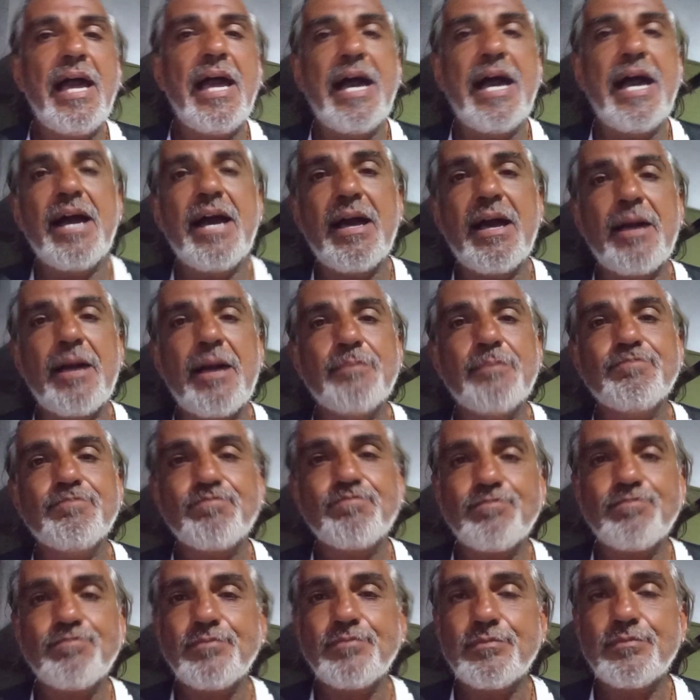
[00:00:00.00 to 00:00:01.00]
a
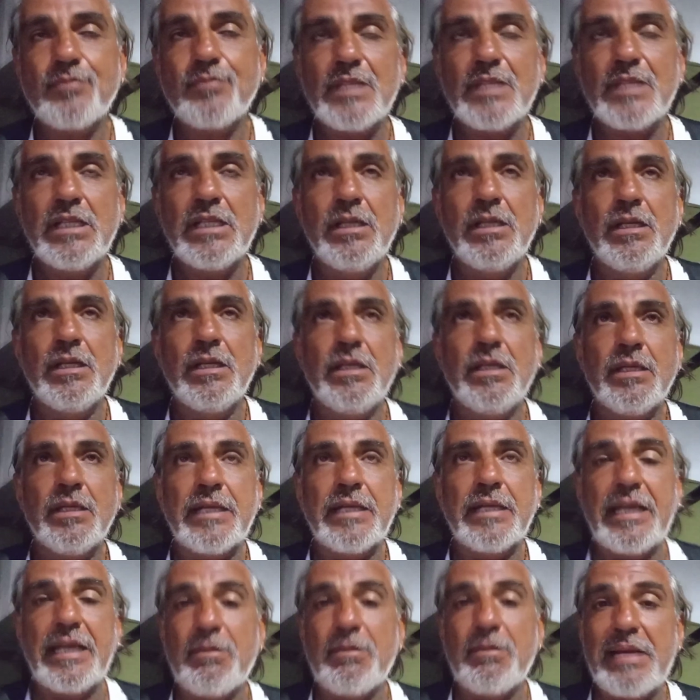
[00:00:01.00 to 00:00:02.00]

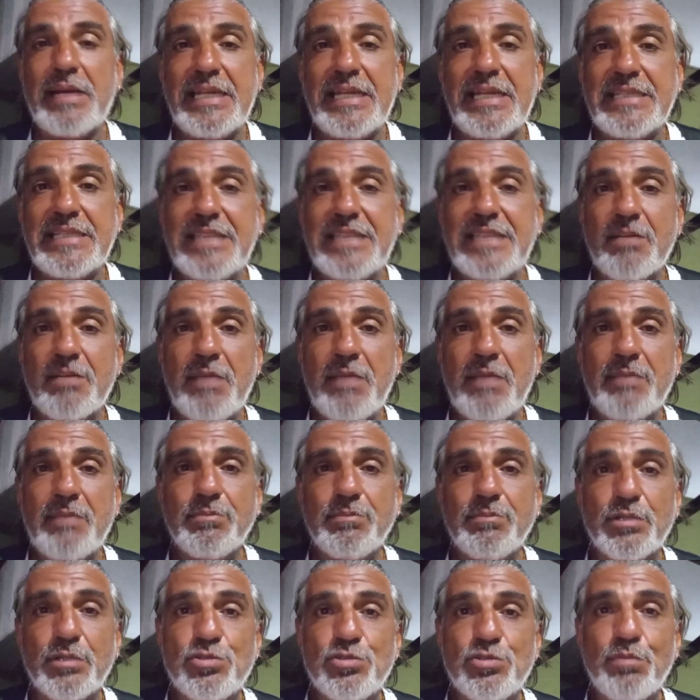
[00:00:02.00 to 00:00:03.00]
Germán
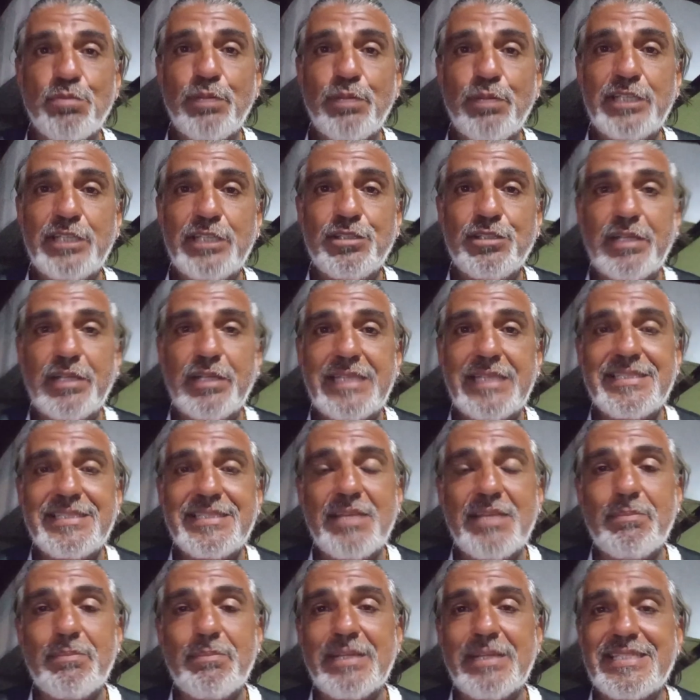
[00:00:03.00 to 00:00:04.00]
Iterman, por supuesto, que
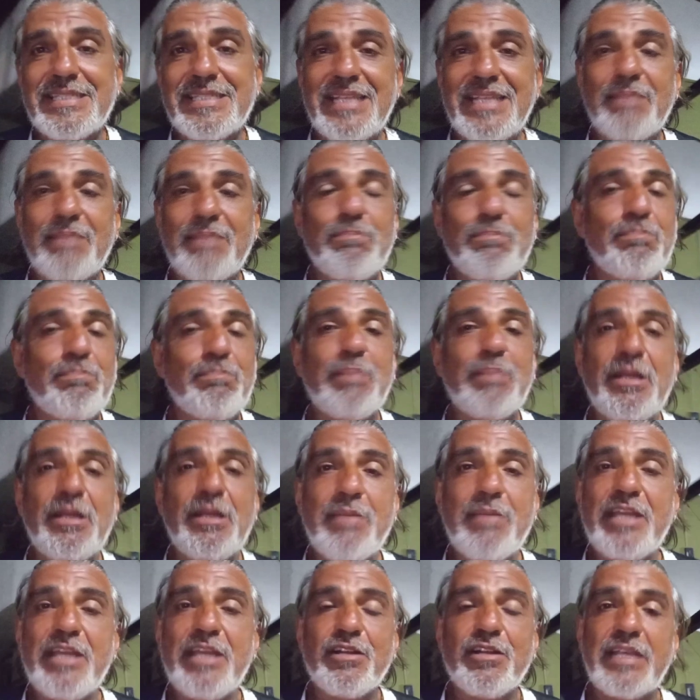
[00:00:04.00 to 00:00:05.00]
siempre es el
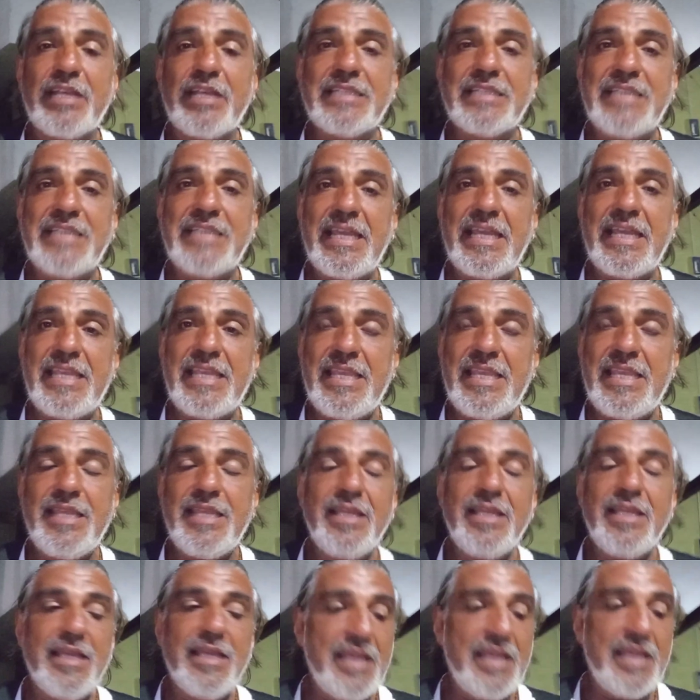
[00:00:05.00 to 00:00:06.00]
primero que está
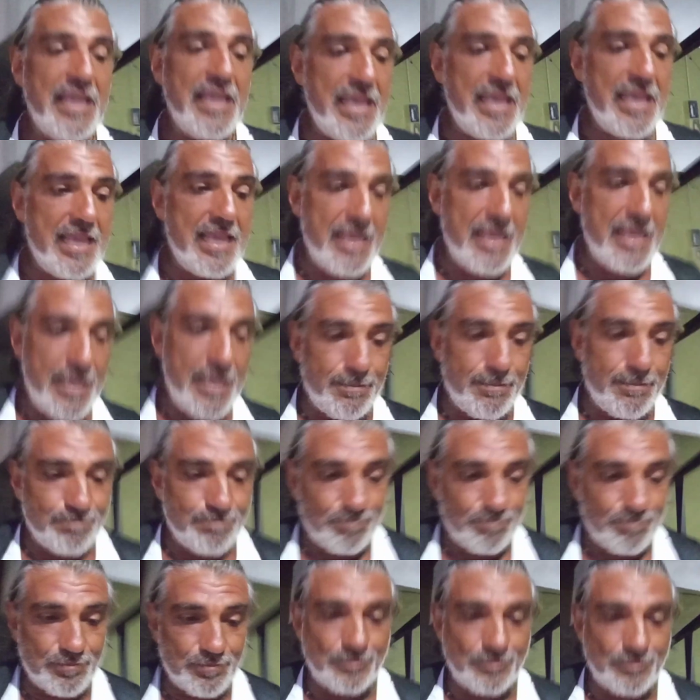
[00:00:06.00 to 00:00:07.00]
ahí.
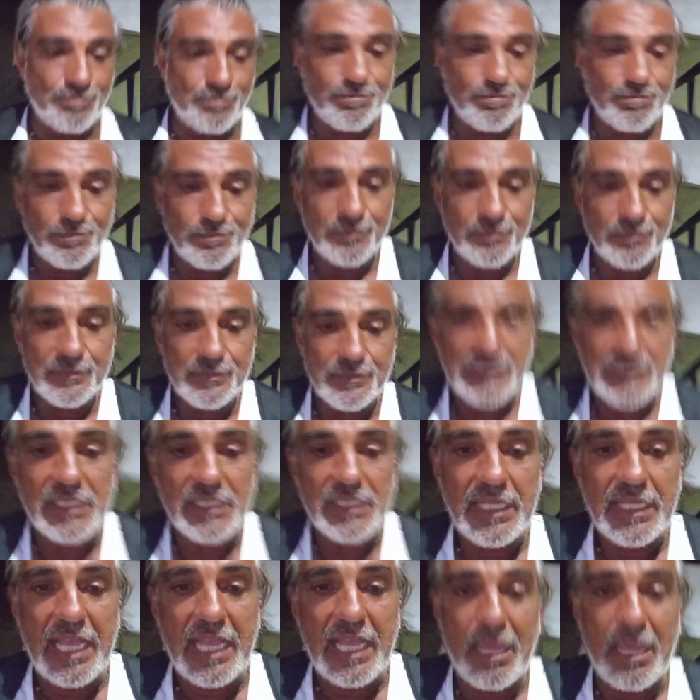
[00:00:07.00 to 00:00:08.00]
Em,
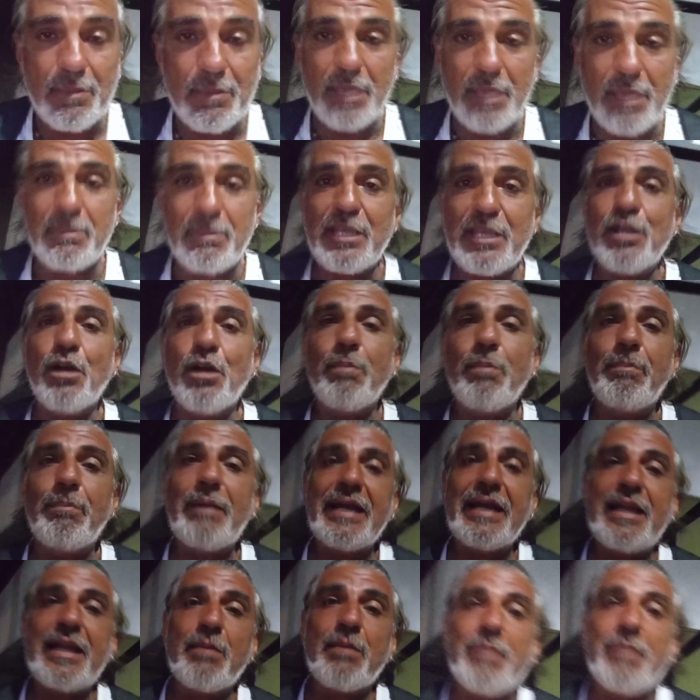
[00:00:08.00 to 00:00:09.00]
a mi amigo
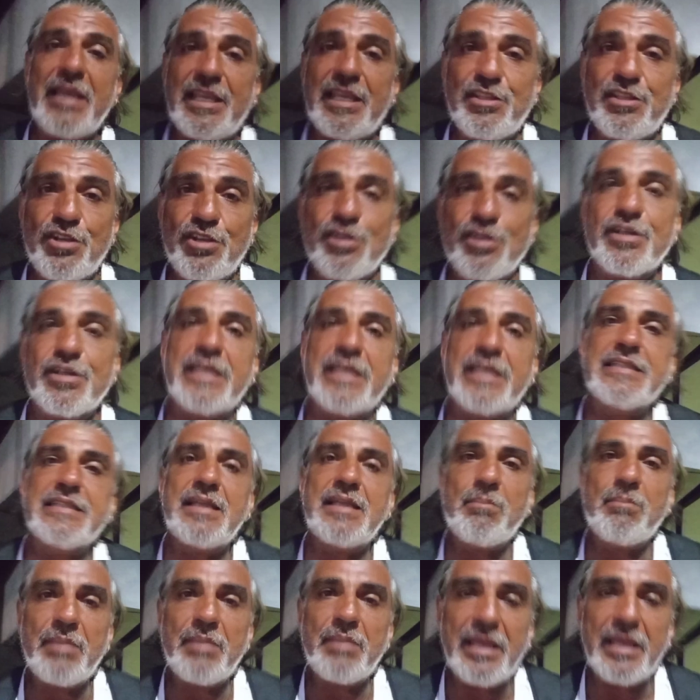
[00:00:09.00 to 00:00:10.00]
panameño que
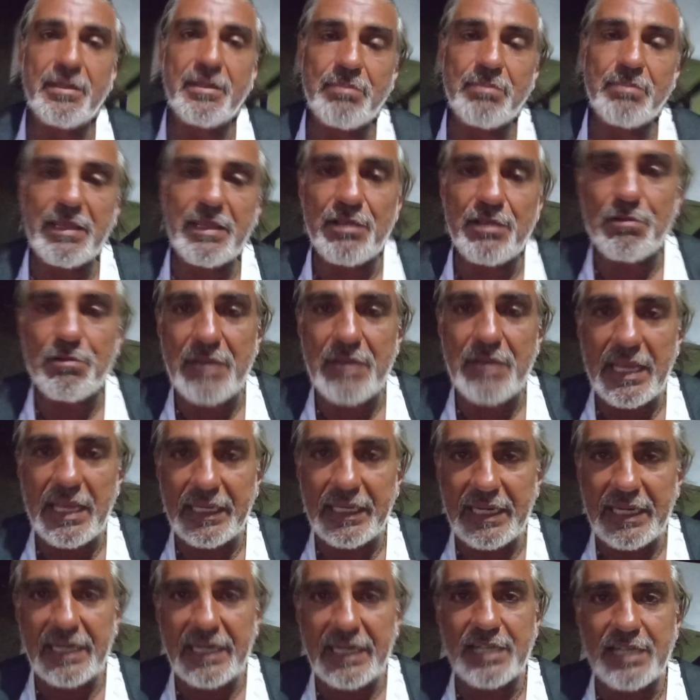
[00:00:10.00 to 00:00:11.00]
también me dio
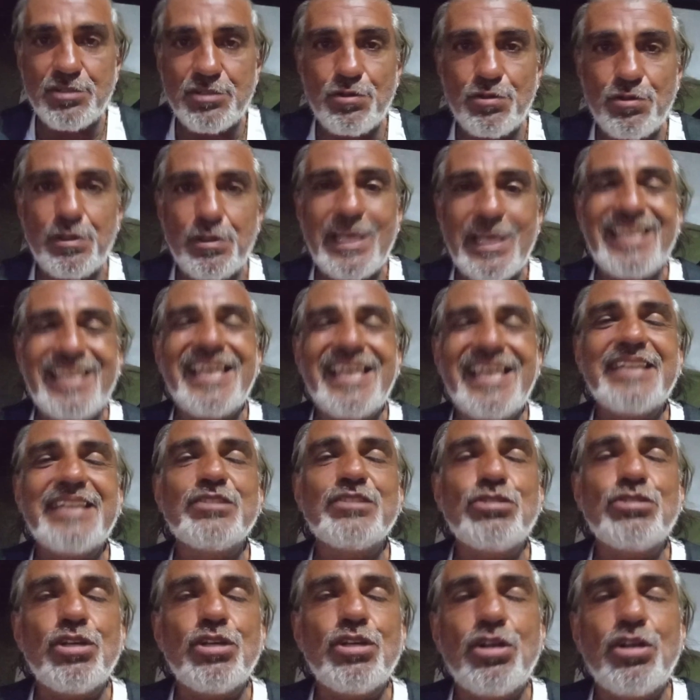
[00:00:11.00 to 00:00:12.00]
una gran ayuda y
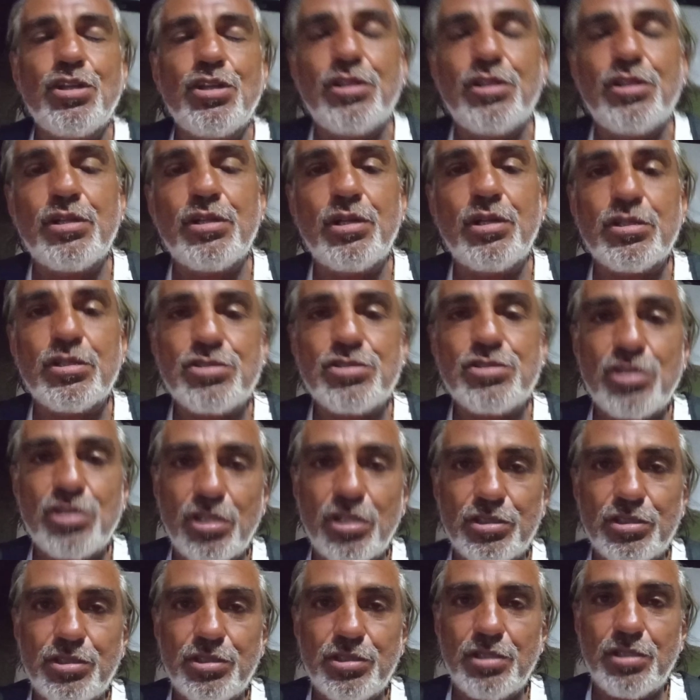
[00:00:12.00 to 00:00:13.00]
a todos los
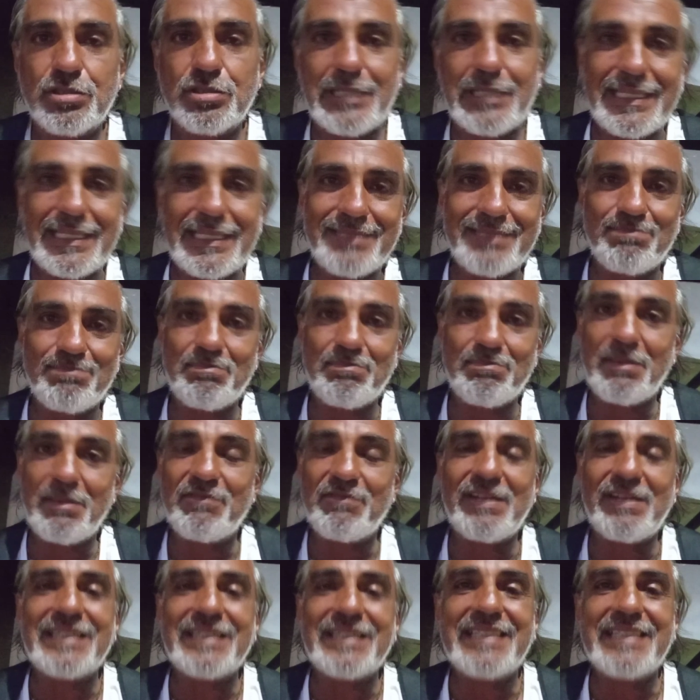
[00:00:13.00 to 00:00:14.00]
otros que
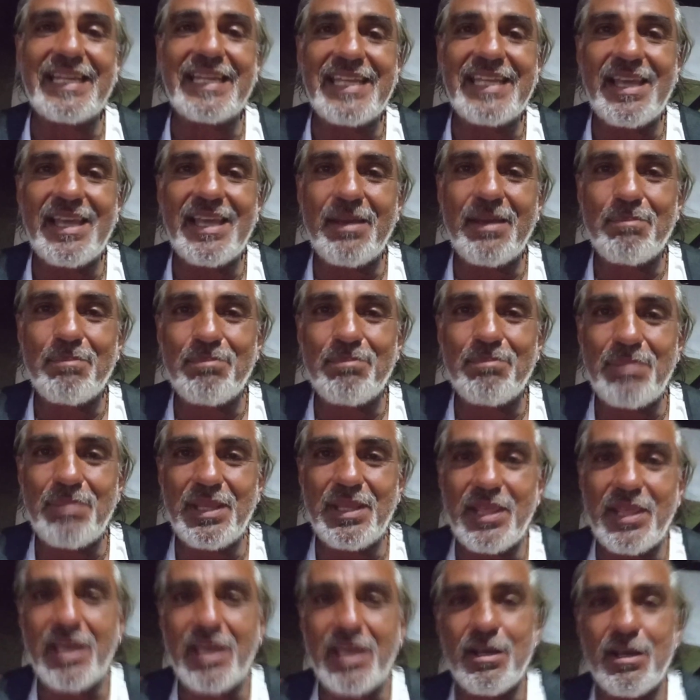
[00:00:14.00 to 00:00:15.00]
me faltaría
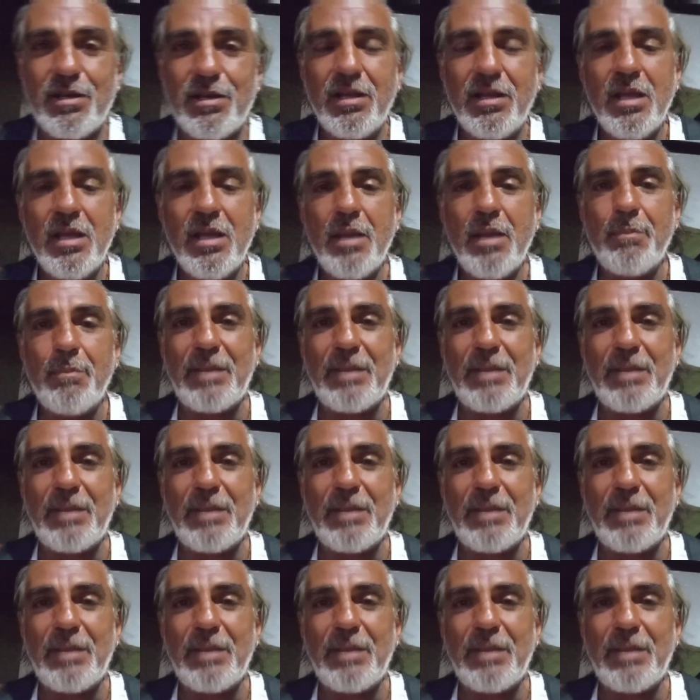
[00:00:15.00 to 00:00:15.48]
video